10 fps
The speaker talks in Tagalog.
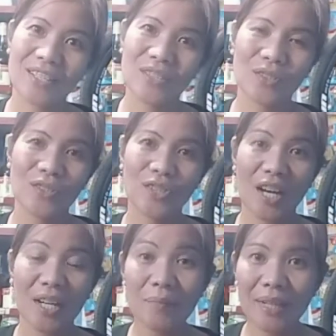store
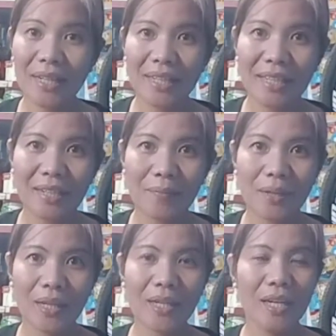dyan. Magandang
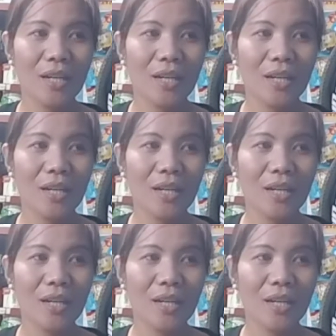gabi.